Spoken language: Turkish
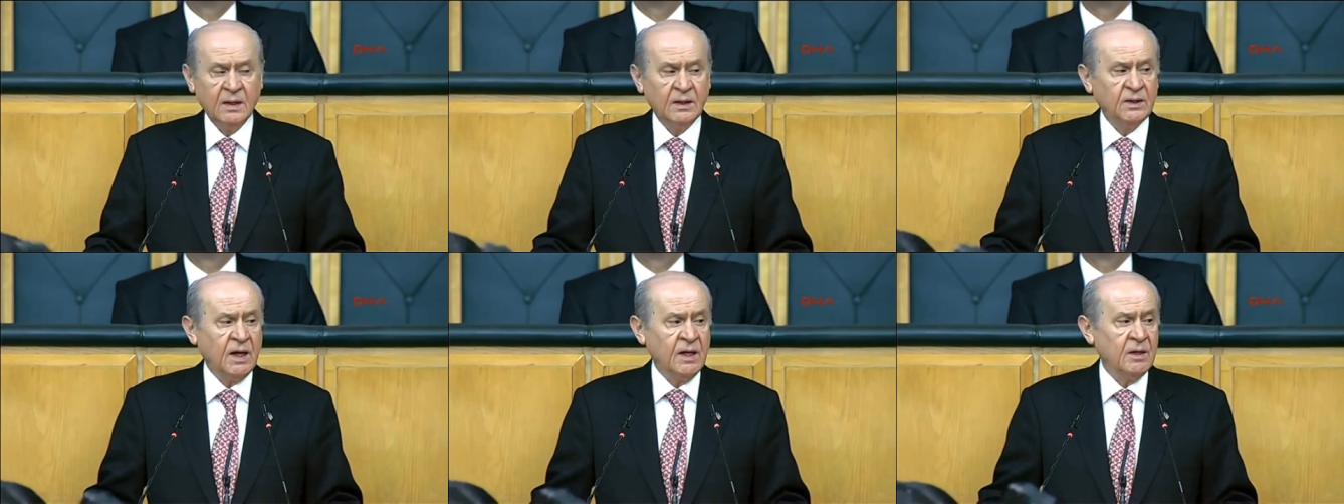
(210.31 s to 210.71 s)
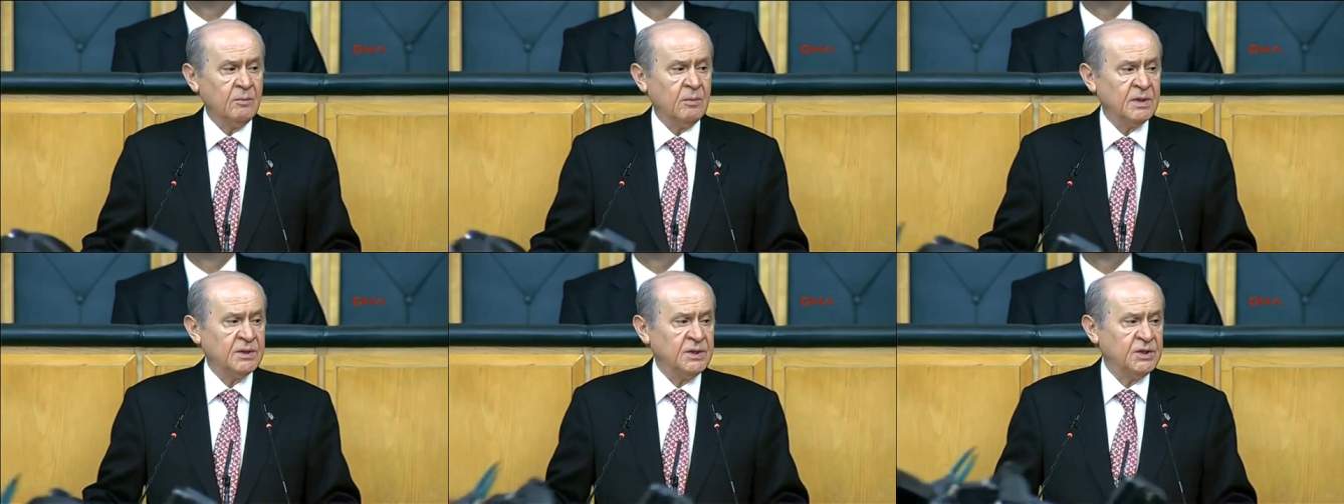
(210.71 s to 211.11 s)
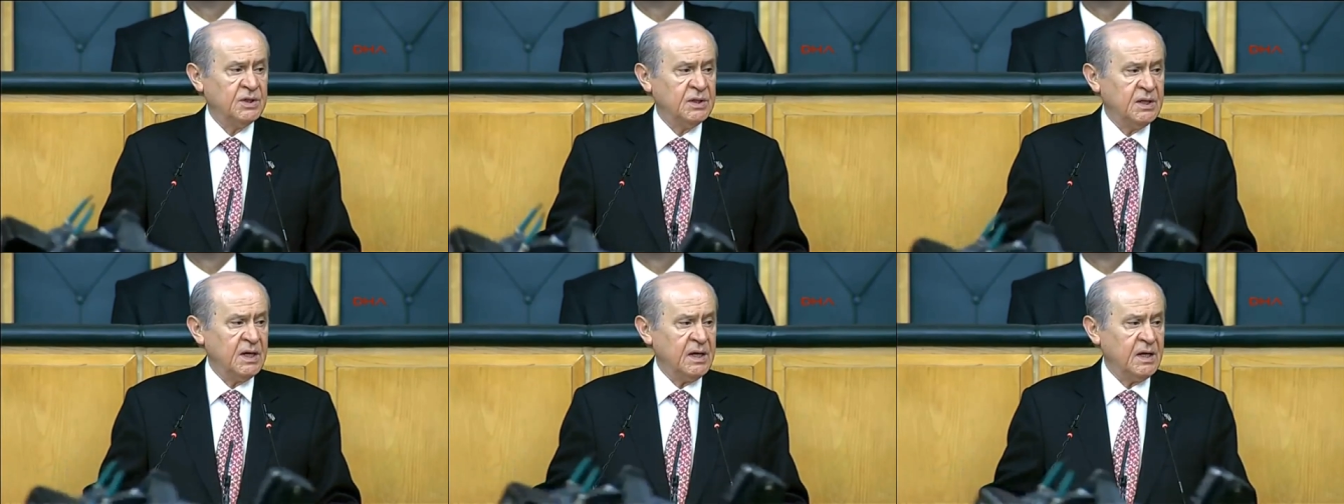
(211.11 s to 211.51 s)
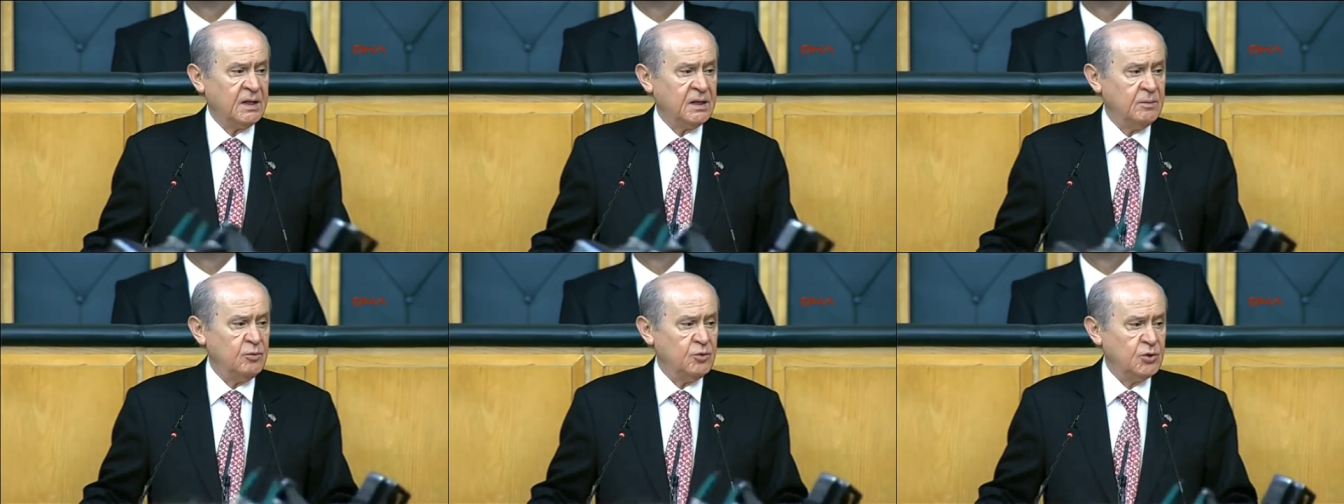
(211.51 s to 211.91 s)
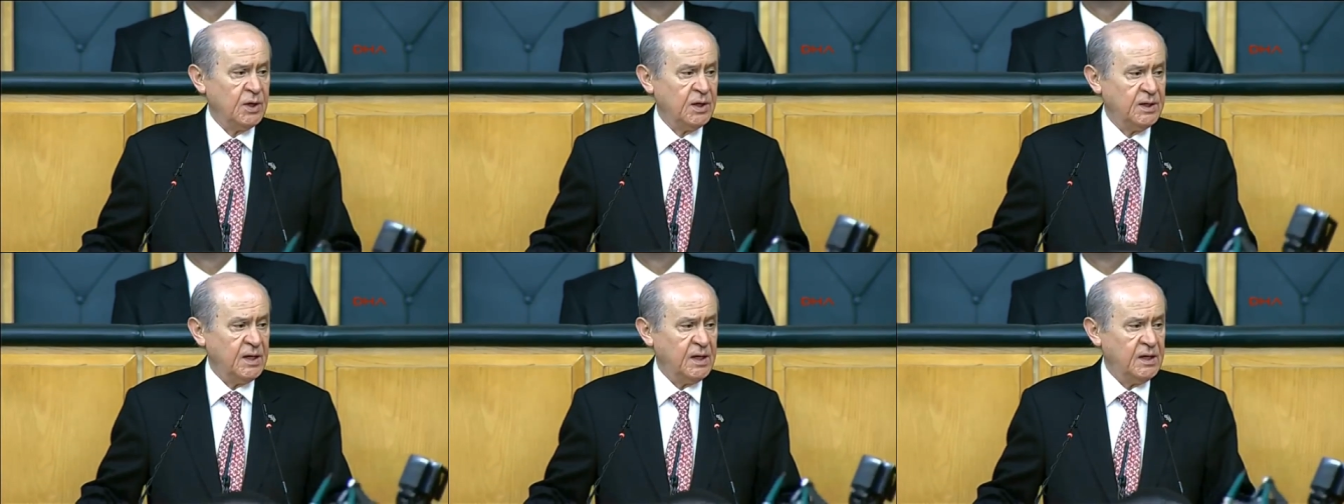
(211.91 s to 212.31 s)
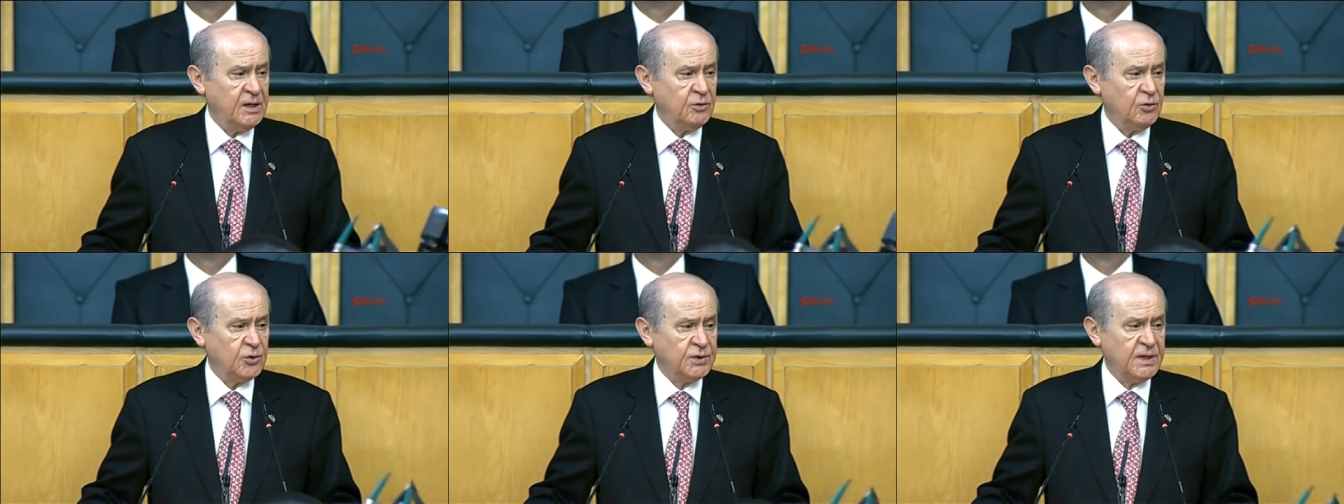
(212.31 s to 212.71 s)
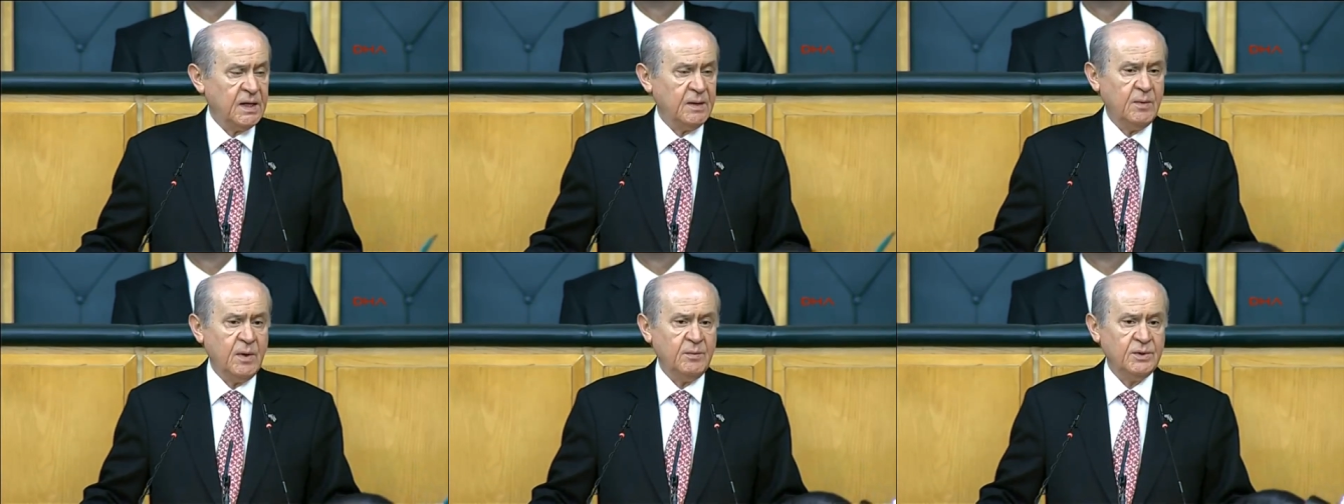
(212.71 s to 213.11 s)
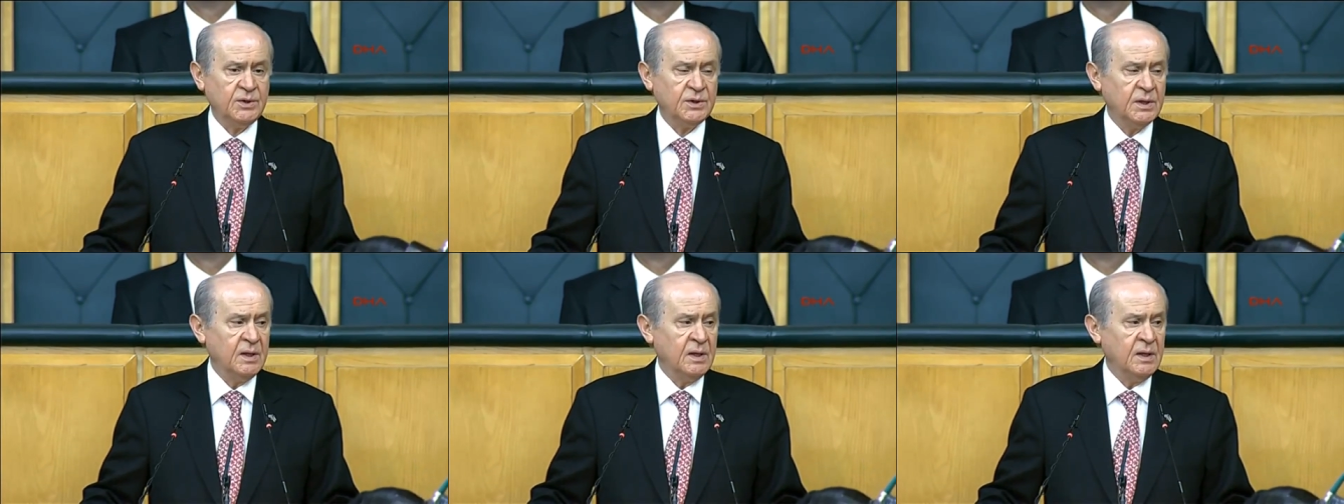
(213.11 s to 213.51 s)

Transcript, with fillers: tanınması için gerekli mücadeleyi gösterememiş,